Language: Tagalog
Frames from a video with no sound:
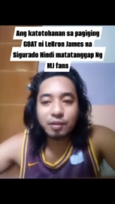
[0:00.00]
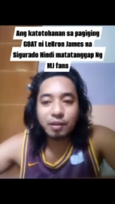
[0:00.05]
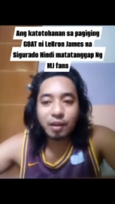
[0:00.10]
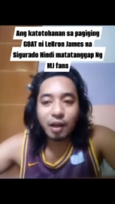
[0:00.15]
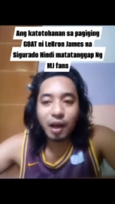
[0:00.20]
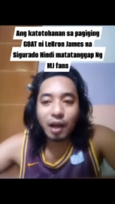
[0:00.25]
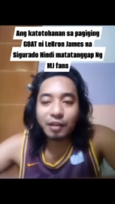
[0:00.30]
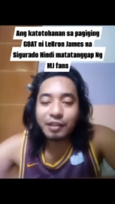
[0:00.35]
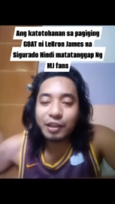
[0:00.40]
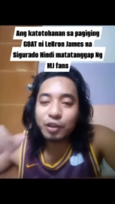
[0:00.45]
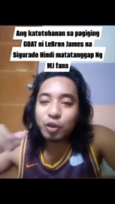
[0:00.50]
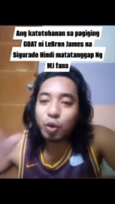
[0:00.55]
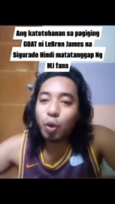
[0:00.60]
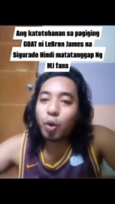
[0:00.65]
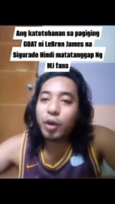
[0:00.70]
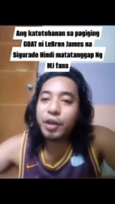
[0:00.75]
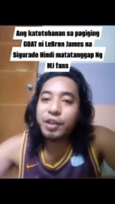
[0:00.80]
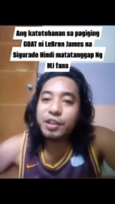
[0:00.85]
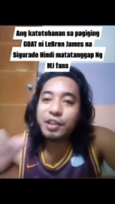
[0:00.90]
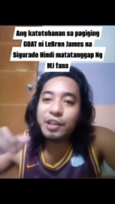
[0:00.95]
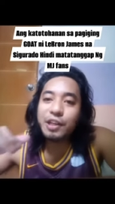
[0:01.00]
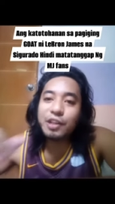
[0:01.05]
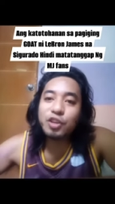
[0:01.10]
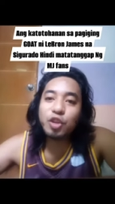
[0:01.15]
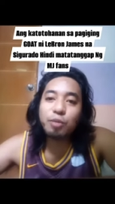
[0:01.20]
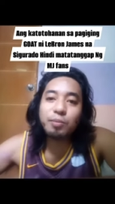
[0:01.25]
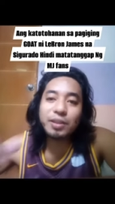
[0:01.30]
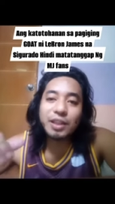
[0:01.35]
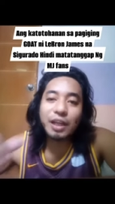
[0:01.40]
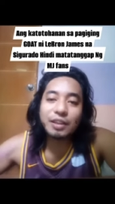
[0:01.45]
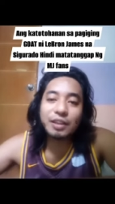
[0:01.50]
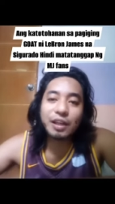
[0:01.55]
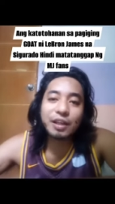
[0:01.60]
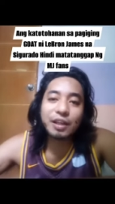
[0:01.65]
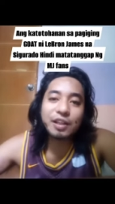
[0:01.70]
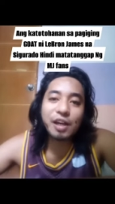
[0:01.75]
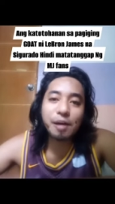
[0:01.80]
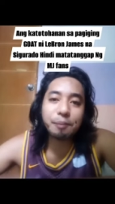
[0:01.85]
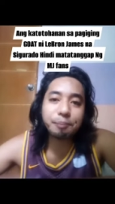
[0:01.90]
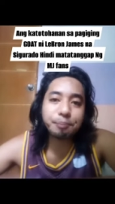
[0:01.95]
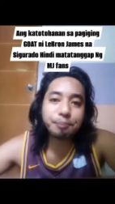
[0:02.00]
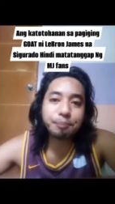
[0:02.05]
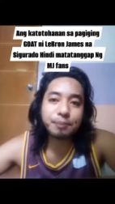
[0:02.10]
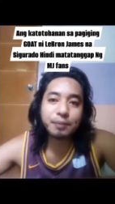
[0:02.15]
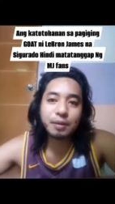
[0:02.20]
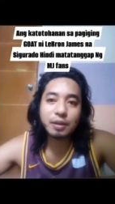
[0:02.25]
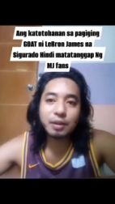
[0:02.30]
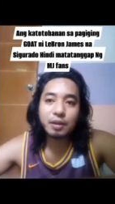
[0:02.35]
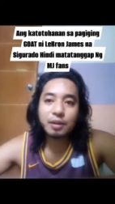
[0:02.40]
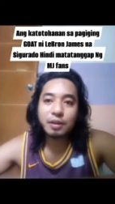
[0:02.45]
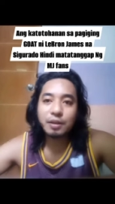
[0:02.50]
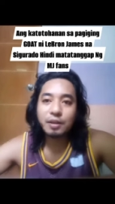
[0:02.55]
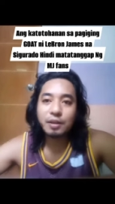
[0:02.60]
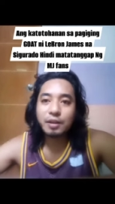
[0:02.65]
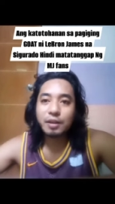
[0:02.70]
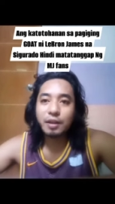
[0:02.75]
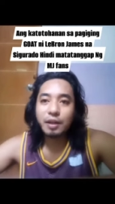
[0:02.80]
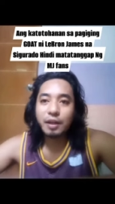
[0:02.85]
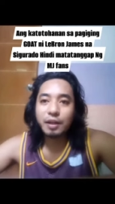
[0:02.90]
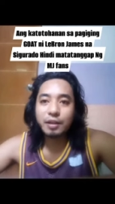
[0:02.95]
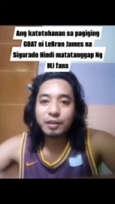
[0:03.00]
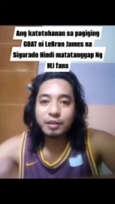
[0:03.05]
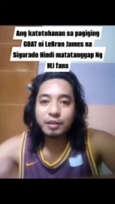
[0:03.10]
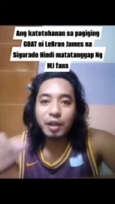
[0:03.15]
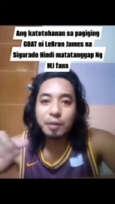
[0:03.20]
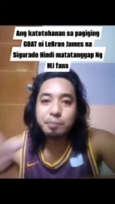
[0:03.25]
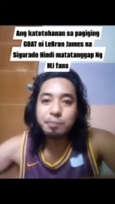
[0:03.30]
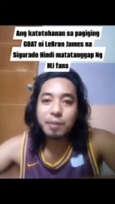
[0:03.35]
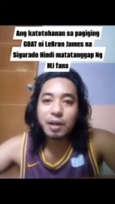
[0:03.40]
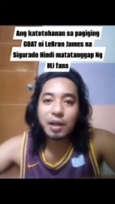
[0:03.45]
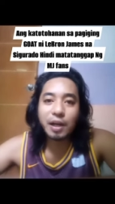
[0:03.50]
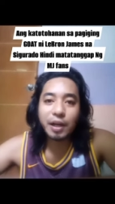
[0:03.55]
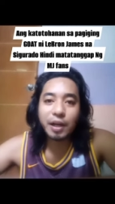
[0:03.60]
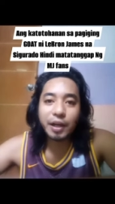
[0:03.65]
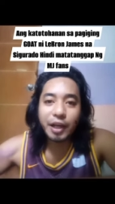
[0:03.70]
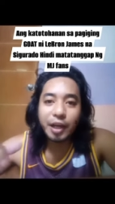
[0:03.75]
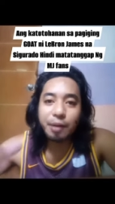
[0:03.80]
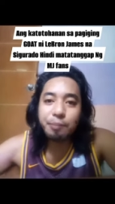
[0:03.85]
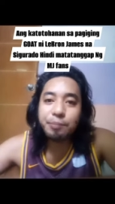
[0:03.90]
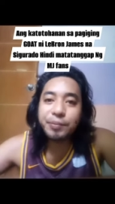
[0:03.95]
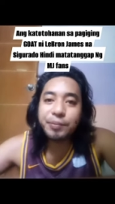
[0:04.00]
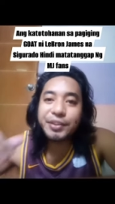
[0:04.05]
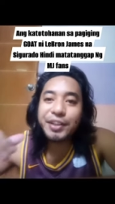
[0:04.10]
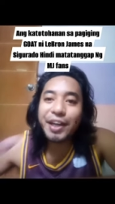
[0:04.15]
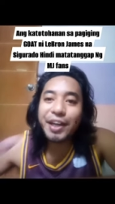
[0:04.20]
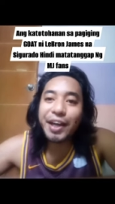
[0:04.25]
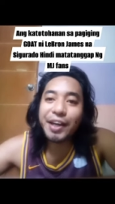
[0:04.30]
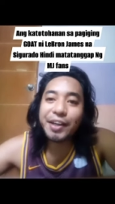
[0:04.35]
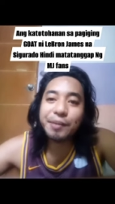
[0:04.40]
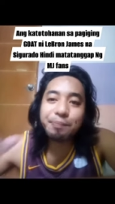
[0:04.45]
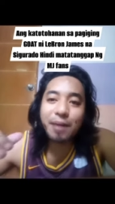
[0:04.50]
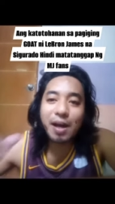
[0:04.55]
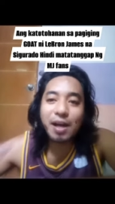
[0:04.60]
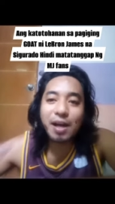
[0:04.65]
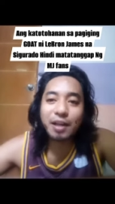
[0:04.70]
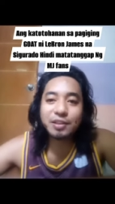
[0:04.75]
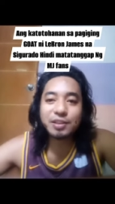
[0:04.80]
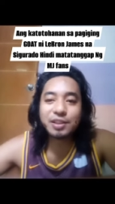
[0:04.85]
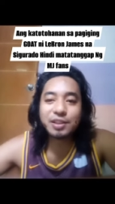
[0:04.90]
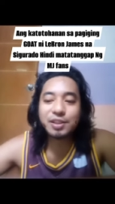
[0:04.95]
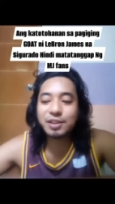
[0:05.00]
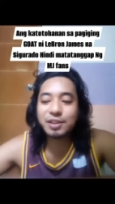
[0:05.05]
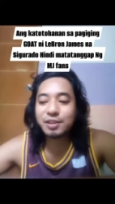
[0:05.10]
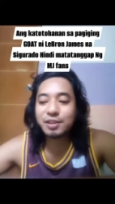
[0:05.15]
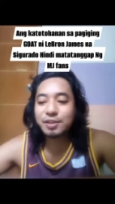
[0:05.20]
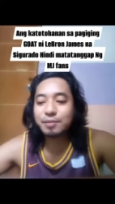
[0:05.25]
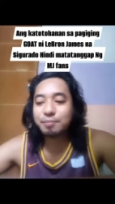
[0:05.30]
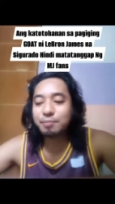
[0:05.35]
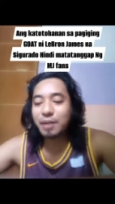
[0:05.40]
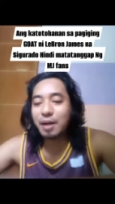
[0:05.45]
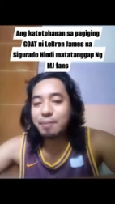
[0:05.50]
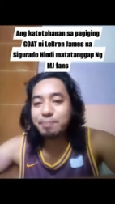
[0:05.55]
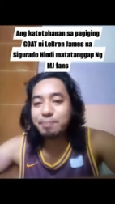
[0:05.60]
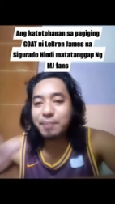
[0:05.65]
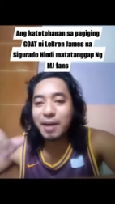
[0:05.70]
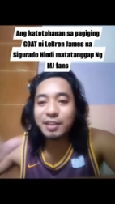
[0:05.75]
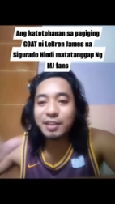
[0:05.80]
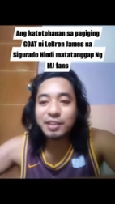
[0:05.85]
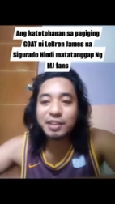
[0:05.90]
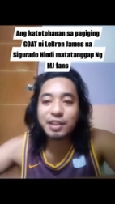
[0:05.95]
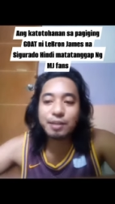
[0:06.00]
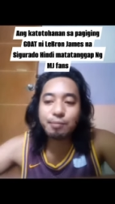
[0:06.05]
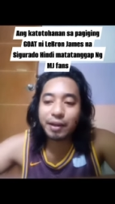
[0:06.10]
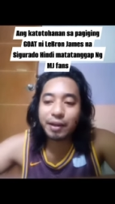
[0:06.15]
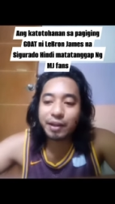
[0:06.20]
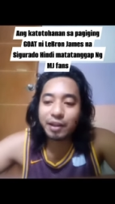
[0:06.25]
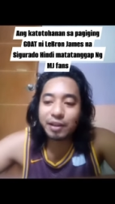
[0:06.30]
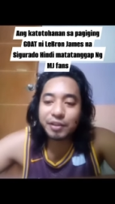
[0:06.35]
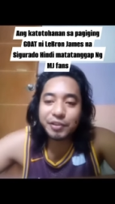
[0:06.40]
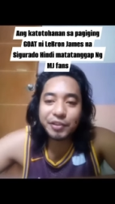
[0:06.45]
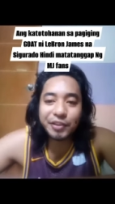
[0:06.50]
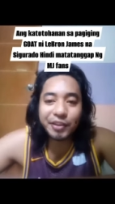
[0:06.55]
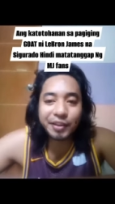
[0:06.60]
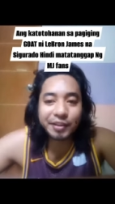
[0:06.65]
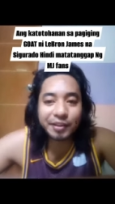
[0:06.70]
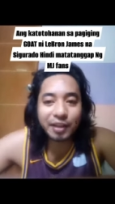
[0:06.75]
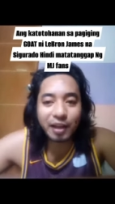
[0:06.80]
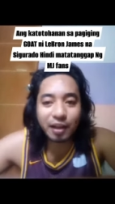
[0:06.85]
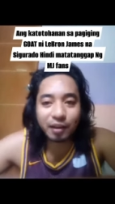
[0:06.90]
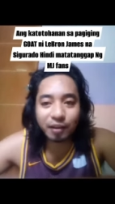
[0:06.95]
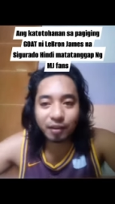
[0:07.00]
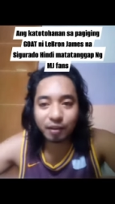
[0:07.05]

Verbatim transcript: At ito, hindi ito matatanggap ng mga MJ fans, mga fans ni Michael Jordan.